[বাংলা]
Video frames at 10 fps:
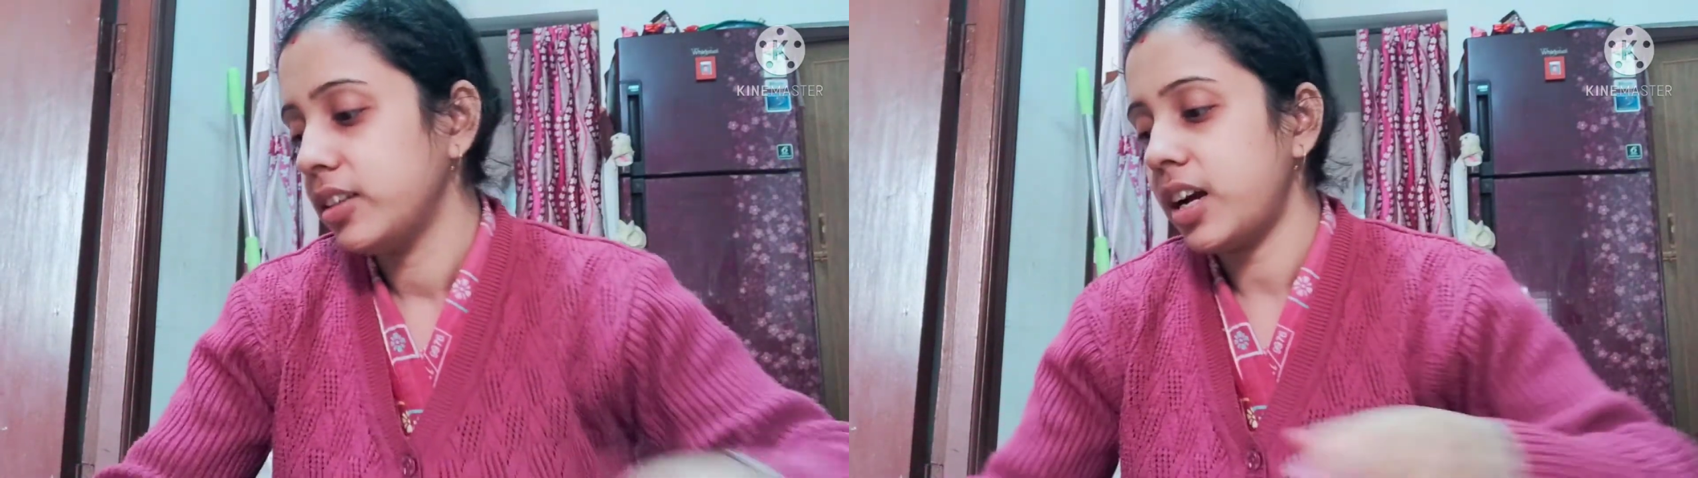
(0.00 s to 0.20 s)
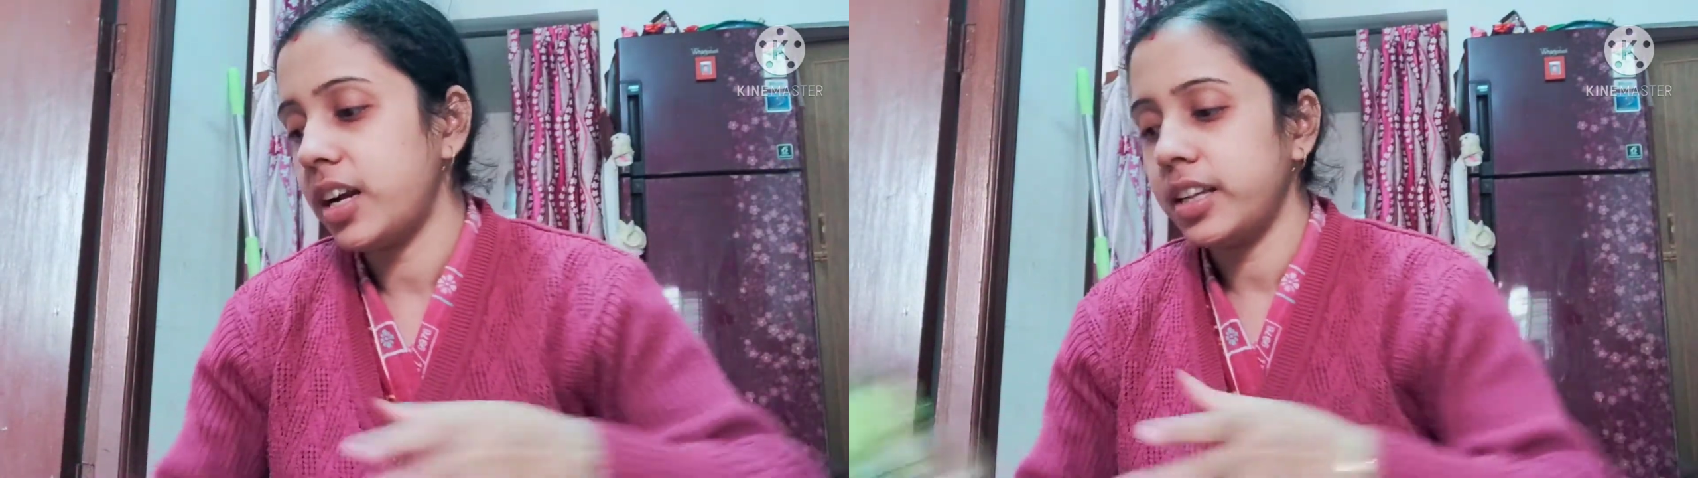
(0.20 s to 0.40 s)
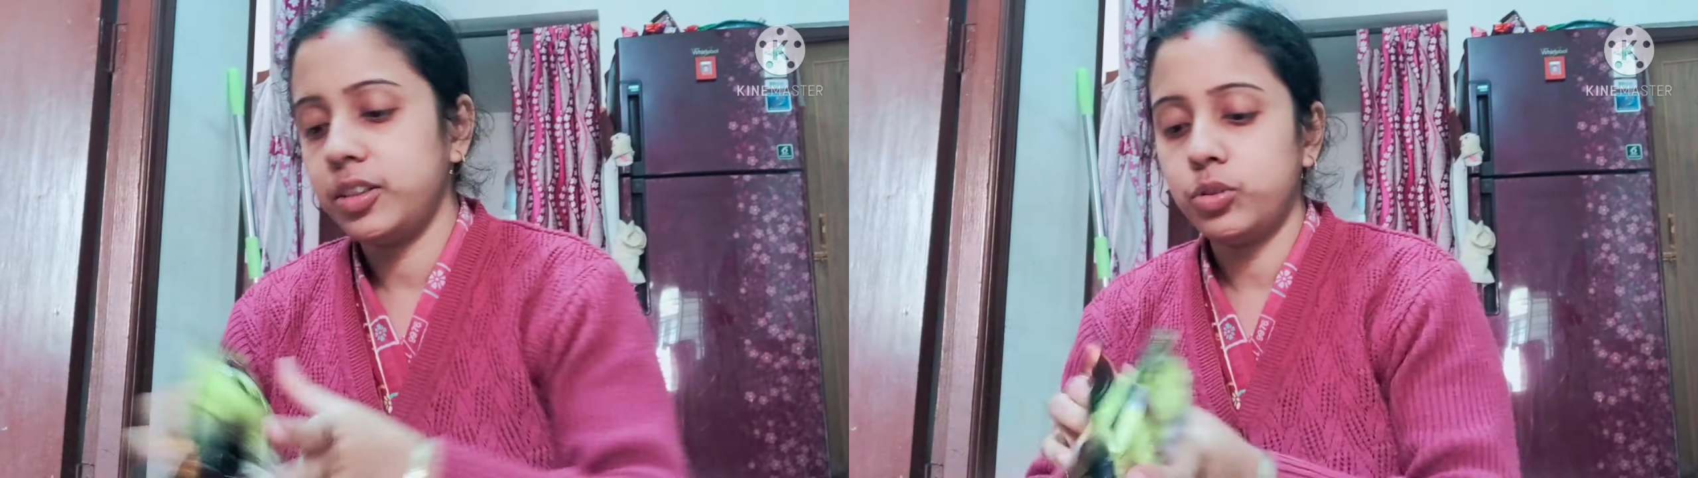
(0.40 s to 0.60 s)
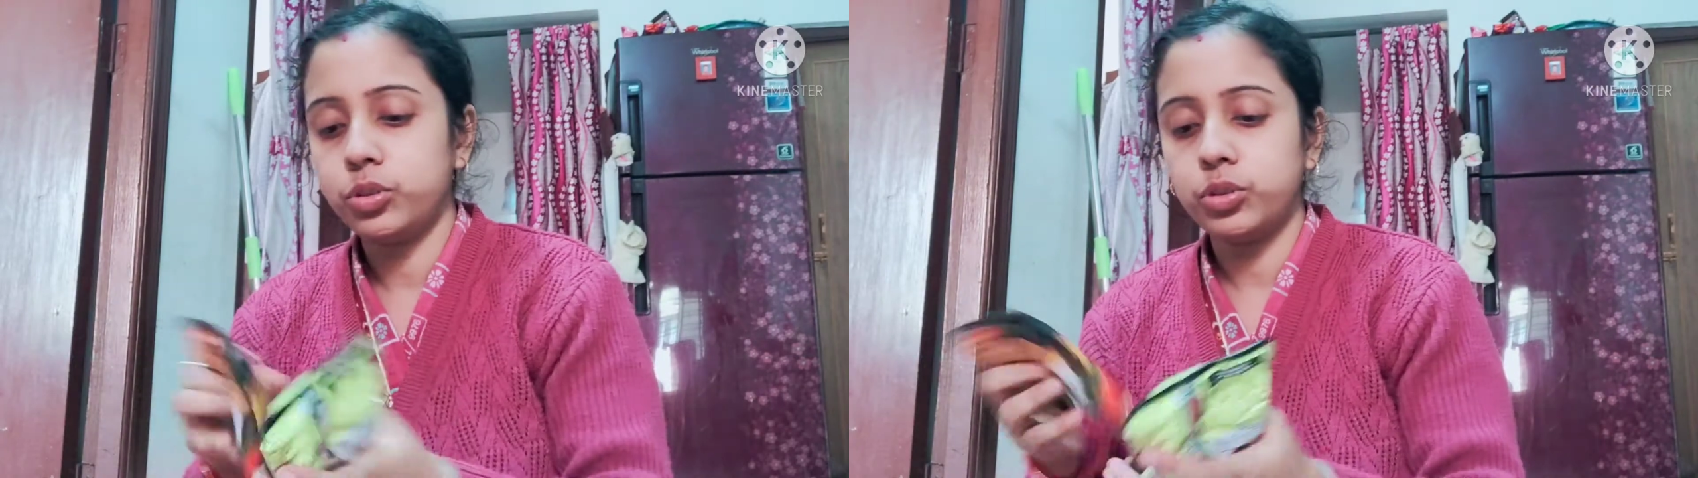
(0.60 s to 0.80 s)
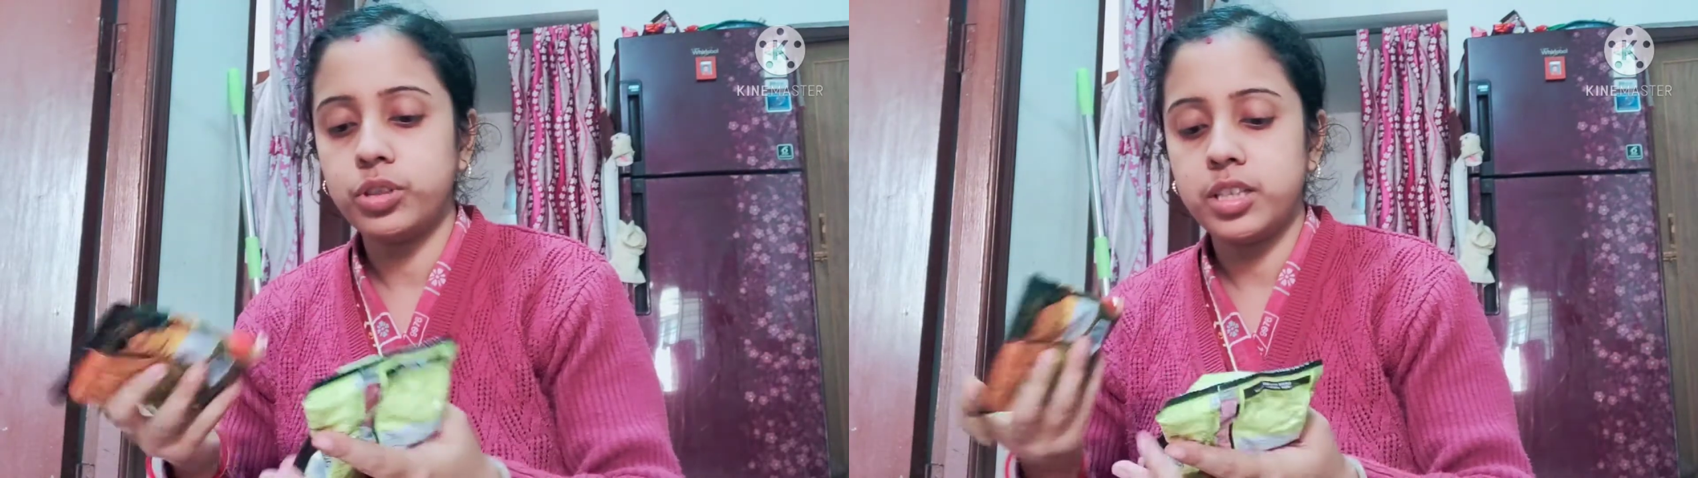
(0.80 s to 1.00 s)
আর এগুলো
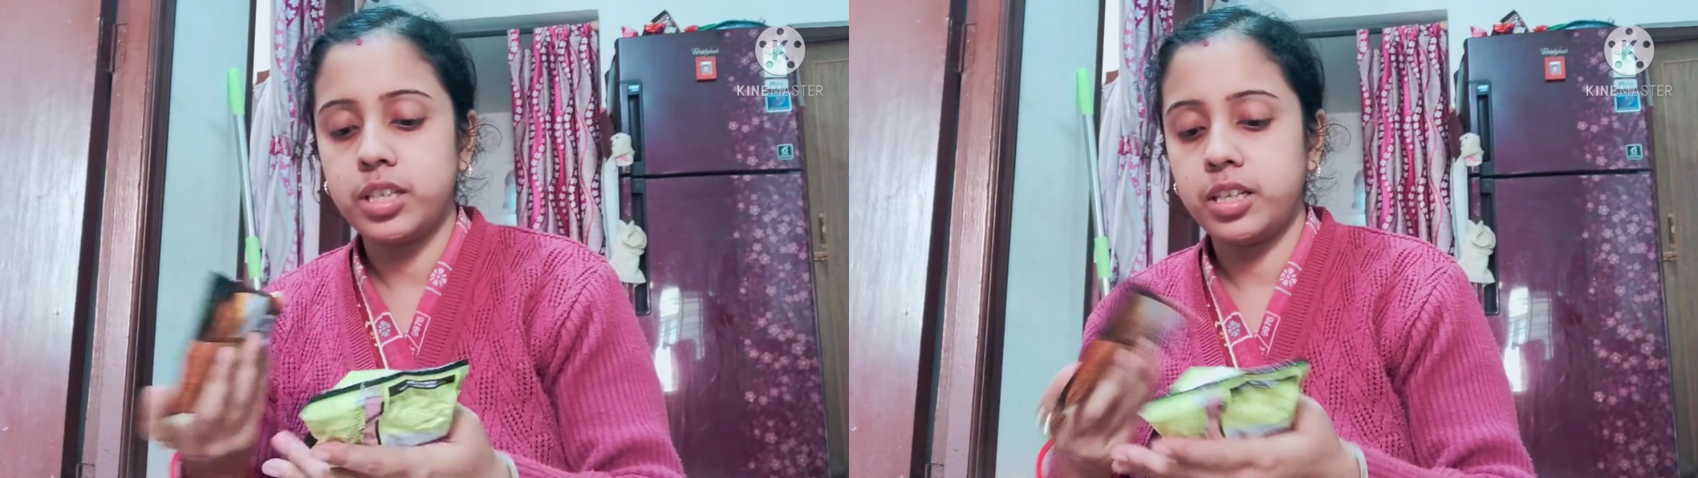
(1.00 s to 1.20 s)
তো হচ্ছে